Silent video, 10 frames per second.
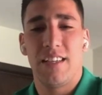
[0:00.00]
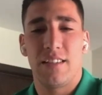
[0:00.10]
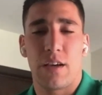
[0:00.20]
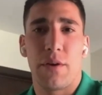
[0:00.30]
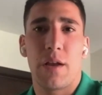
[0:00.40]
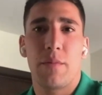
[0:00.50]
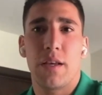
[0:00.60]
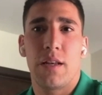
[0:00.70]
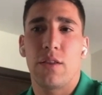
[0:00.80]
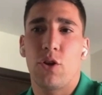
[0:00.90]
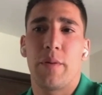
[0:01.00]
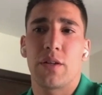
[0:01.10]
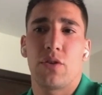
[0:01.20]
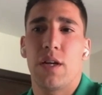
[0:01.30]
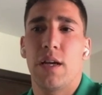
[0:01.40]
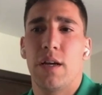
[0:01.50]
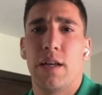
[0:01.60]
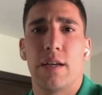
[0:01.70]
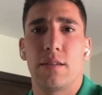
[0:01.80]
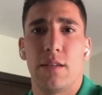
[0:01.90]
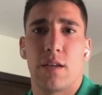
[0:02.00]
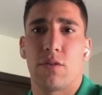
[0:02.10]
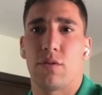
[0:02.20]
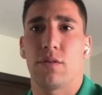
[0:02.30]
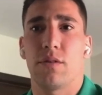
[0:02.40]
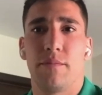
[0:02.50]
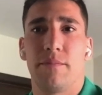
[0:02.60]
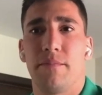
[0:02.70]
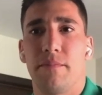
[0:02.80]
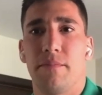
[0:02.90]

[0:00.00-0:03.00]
Y si habían eran dos personas, era CIA Stock.